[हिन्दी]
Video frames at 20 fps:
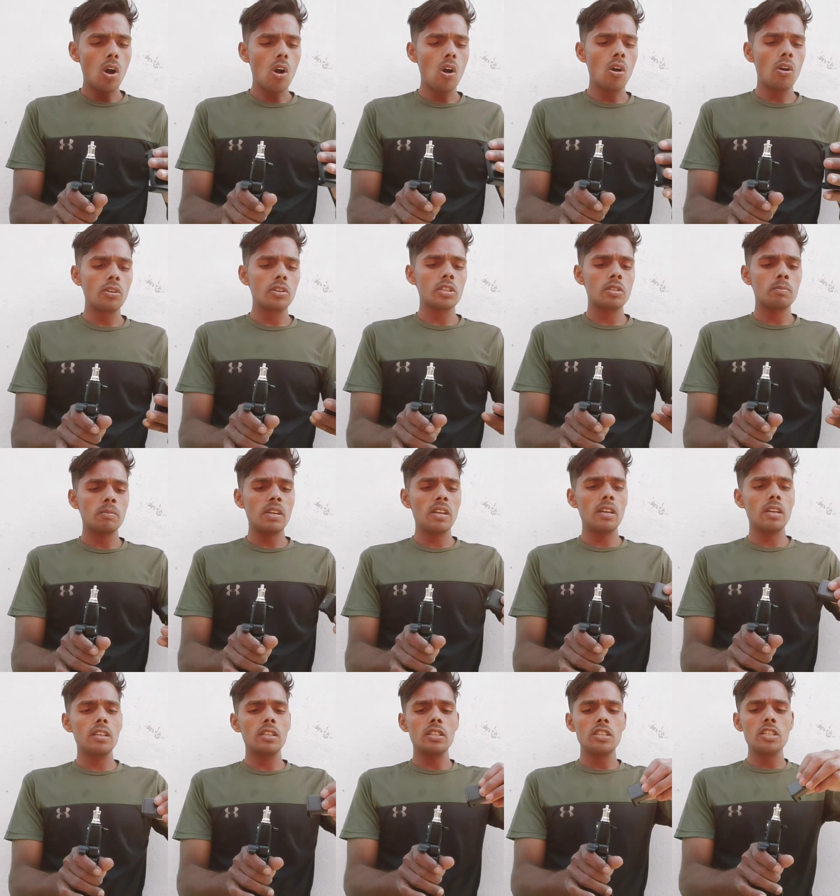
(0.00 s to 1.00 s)
और
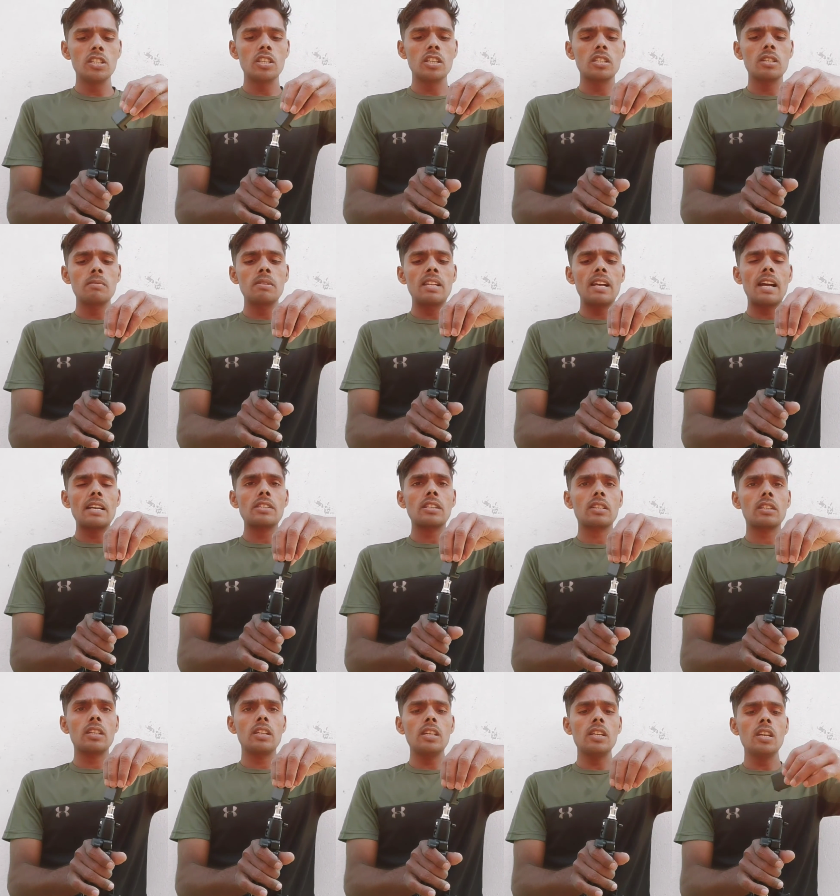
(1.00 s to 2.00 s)
इसमें इस तरह से भी लगा
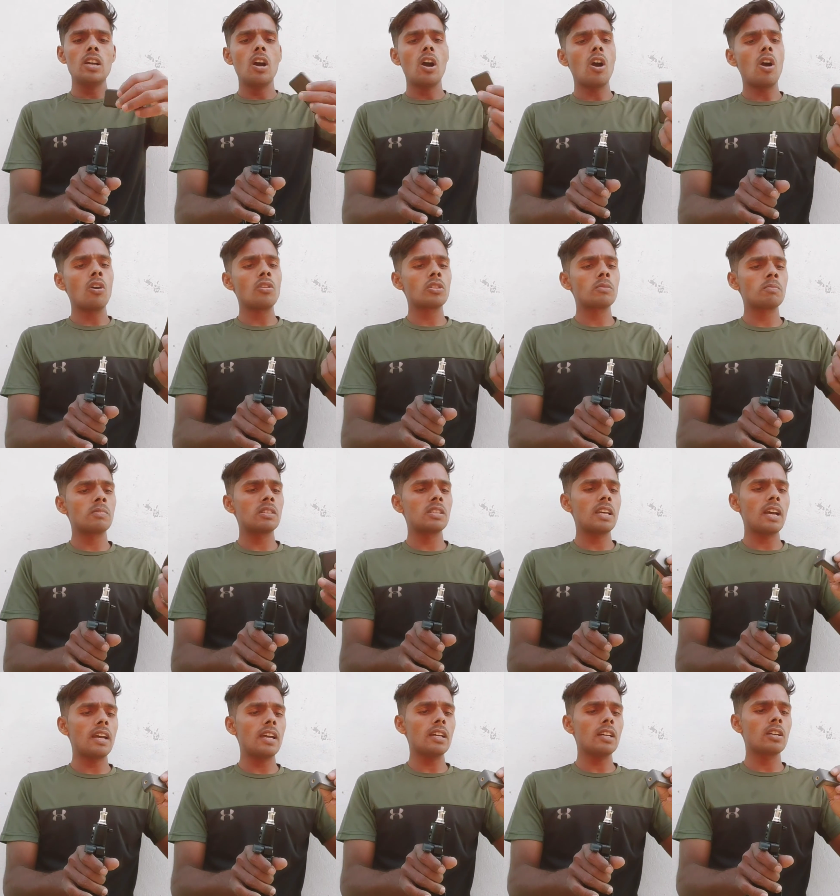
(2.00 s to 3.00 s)
सकते हैं और इसमें
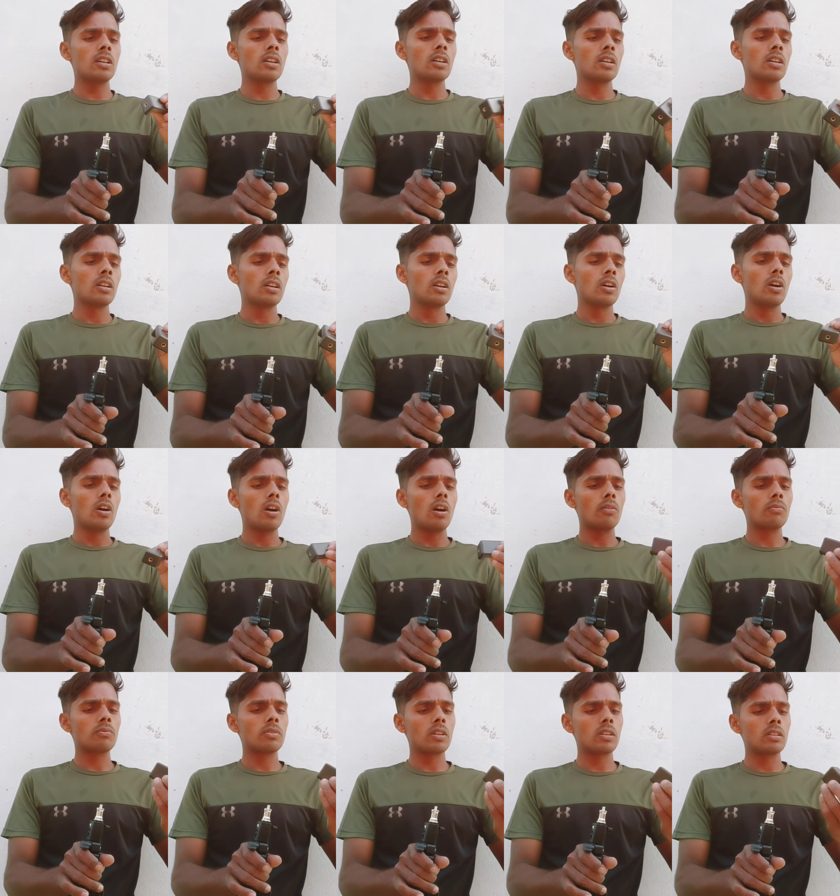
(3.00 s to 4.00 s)
दिया एक
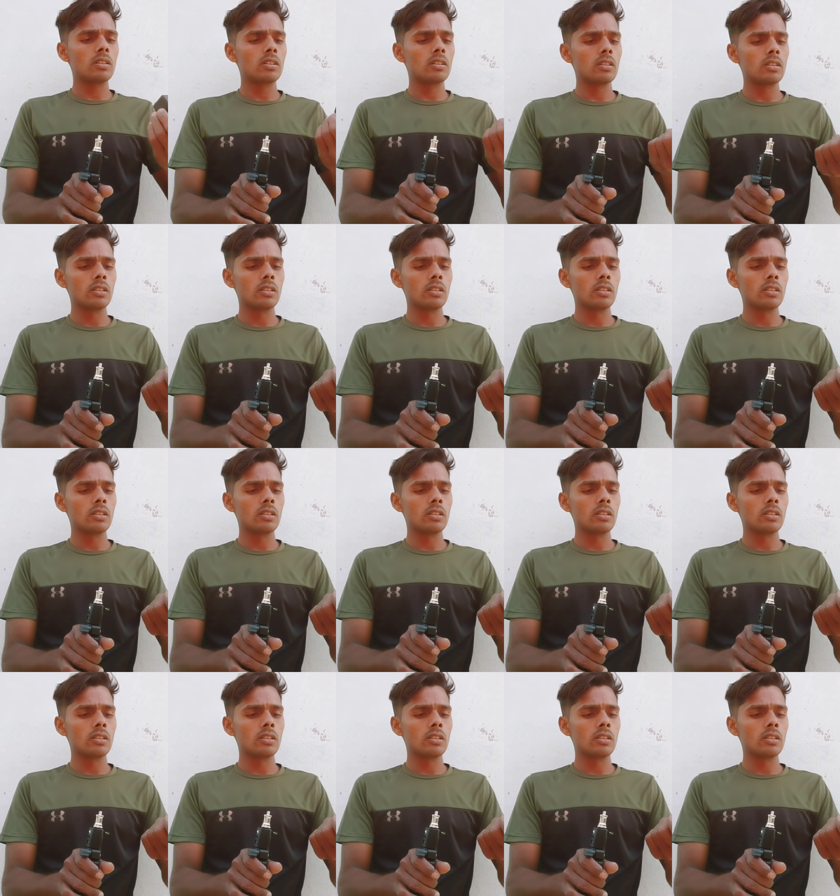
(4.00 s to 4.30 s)
ऑप्शन